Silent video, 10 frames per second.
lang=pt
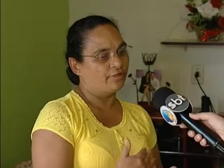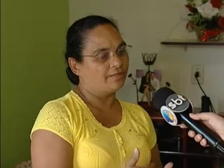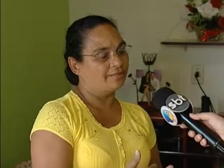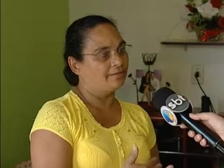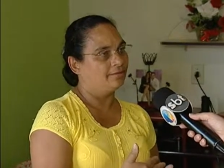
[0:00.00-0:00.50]

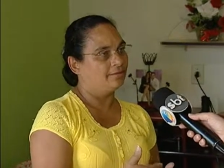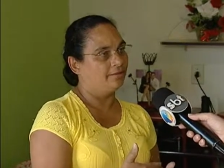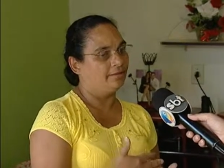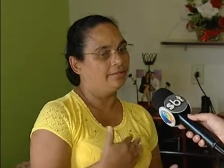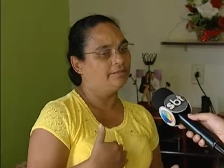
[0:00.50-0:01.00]
faz,
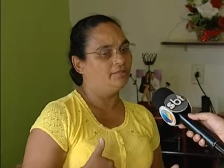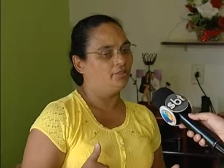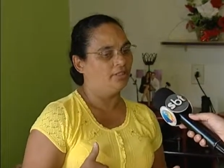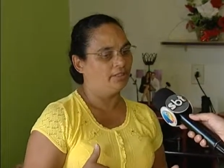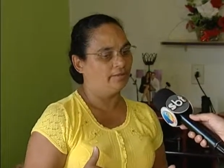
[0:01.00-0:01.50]
ele
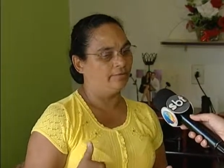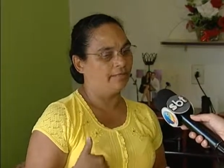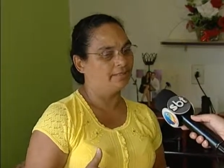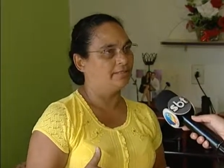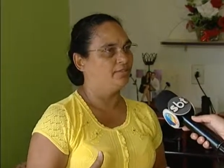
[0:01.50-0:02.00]
tira o
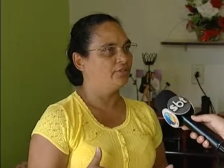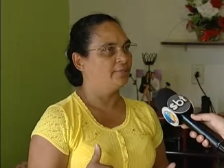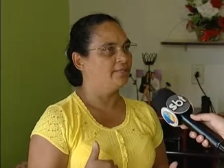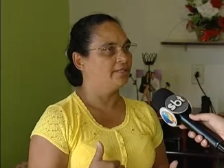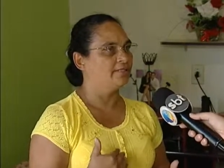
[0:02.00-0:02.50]
restante da
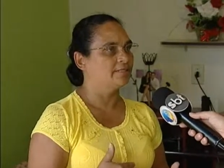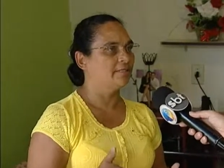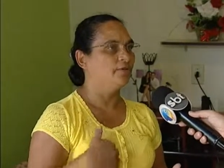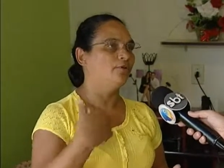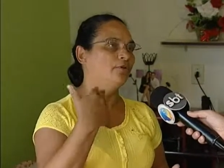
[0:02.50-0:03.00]

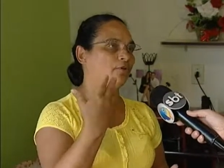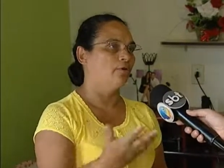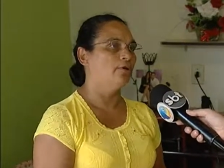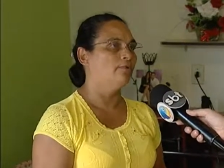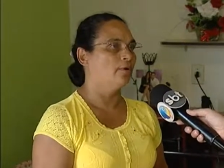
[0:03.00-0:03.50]
medicação e
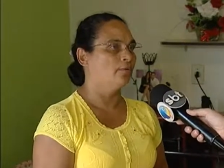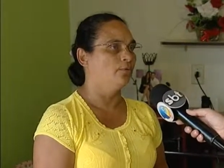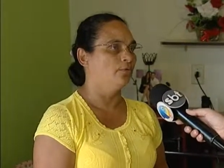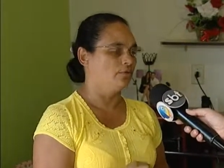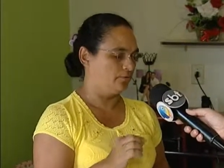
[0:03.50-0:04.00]
coloca um ao
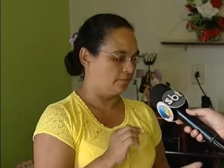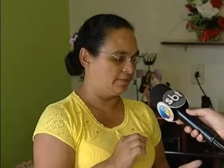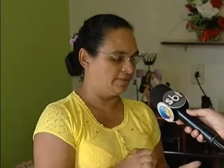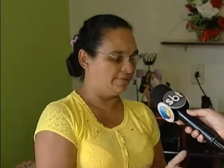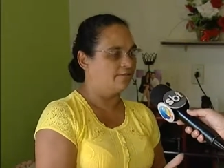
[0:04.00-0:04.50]
outro
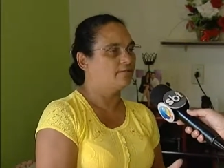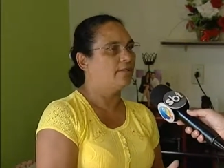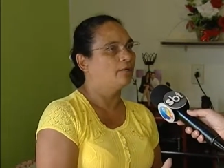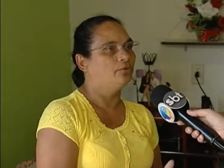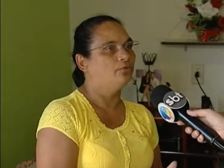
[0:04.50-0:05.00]
através de
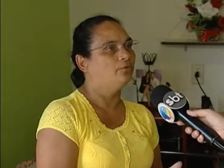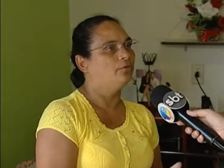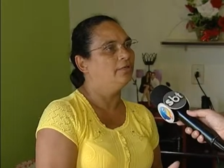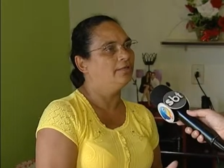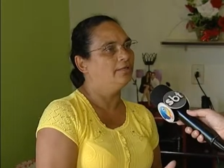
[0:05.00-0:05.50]
uma
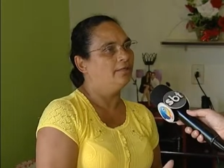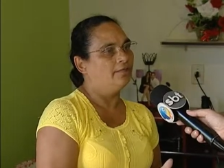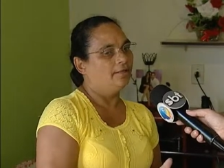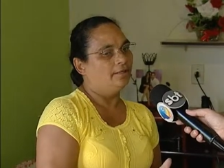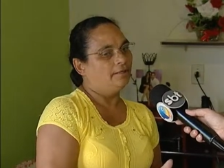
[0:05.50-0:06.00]
agulha
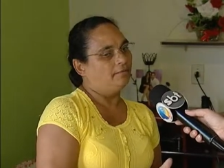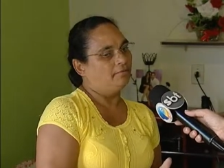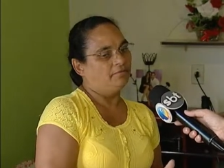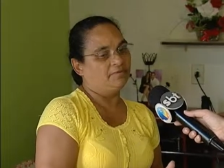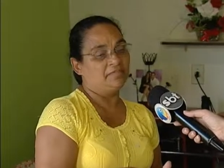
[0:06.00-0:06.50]

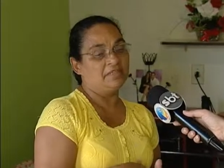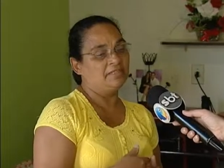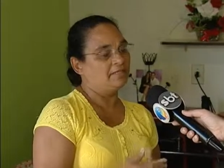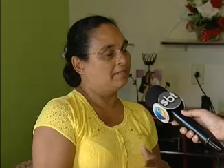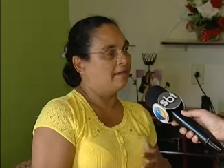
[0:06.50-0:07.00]

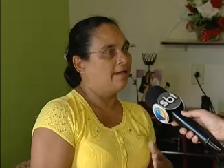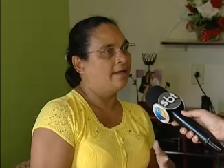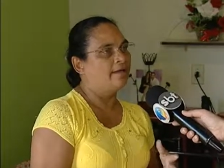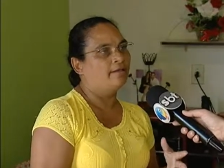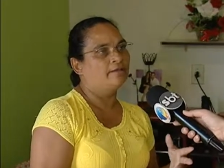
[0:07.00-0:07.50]
sem
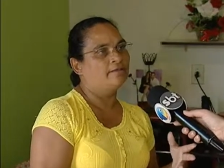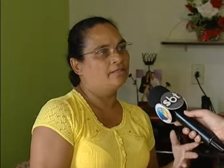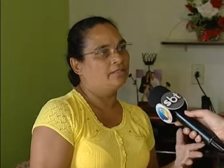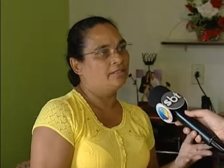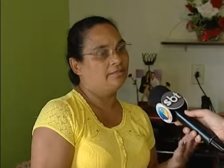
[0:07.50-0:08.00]
sedar.
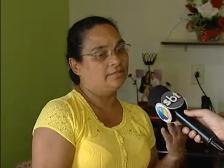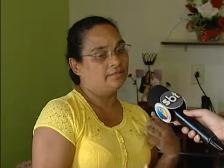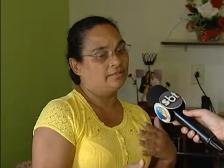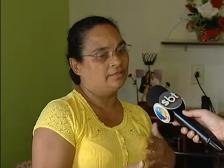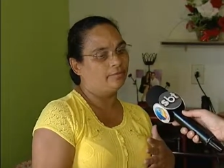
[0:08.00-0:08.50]

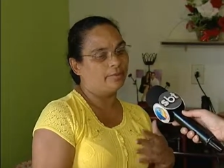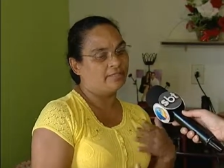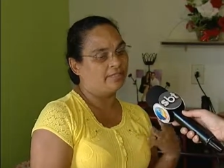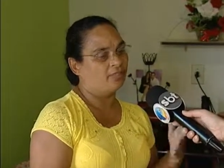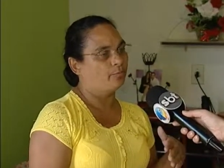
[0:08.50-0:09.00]
Se, se o
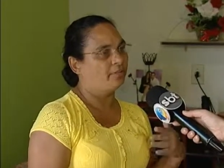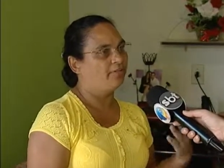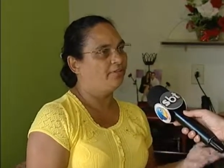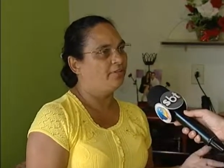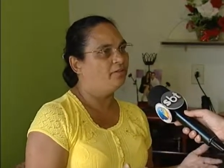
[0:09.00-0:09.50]
paciente
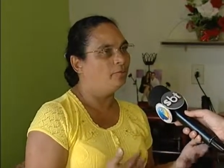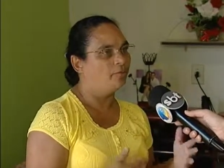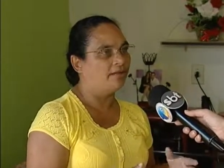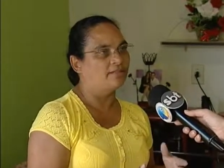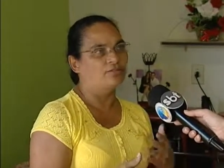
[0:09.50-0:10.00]
preferir, no
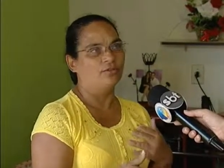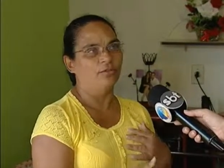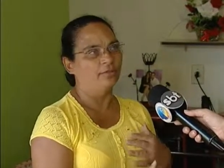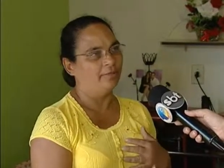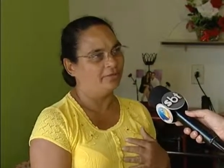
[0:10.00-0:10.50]
meu caso, eu sou
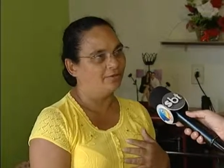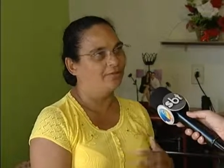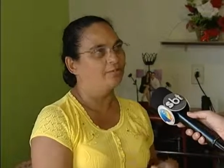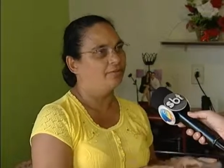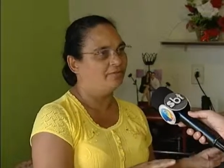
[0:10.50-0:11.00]
muito
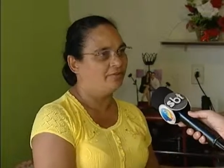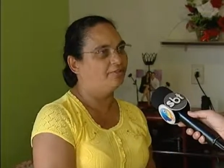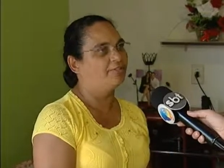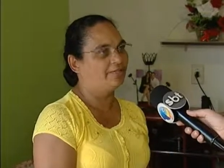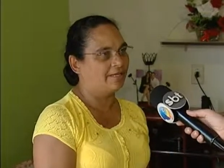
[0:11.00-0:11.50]
medrosa, eu
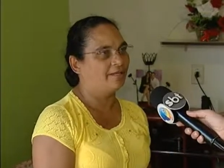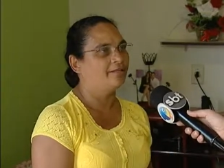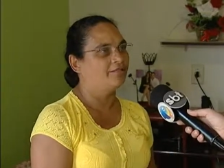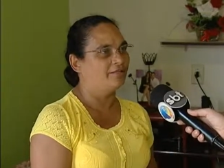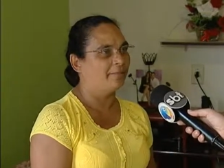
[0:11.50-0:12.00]
prefiro que
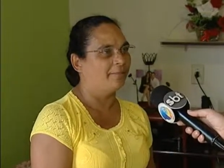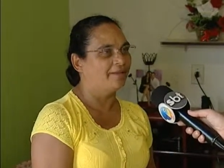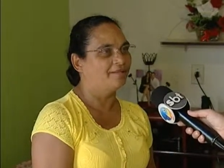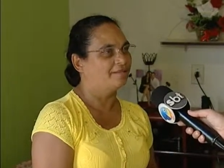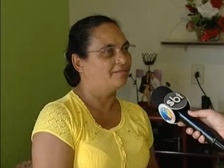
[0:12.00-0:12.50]
cede, né,
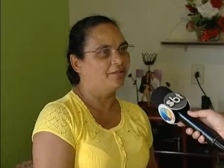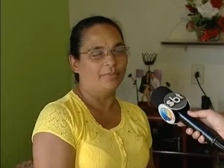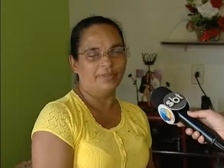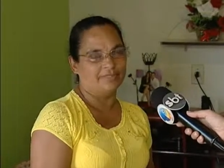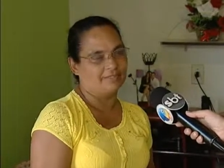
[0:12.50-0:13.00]
mas não
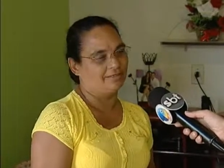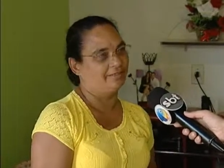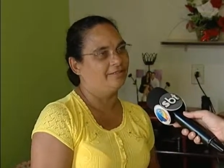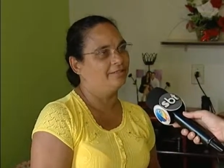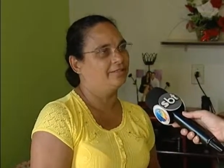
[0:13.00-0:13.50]

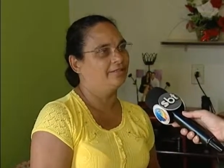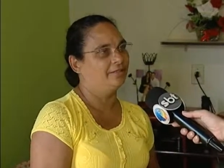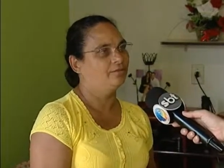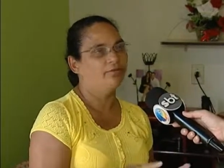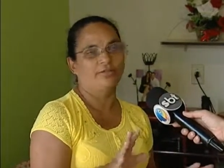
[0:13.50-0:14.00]
precisa. Ele diz que
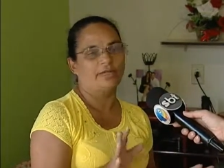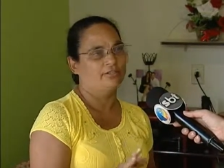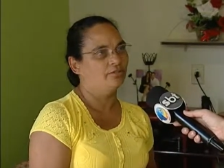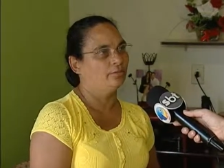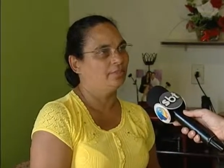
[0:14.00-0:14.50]
tendo
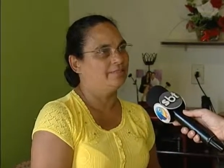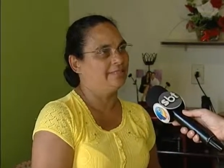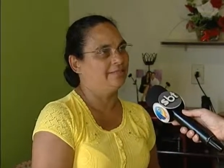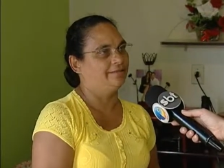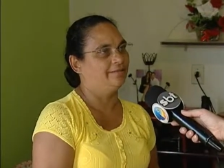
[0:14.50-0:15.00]
coragem, não
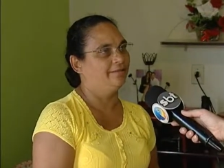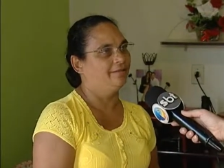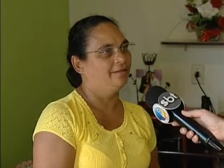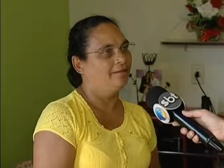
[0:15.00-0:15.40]
precisa.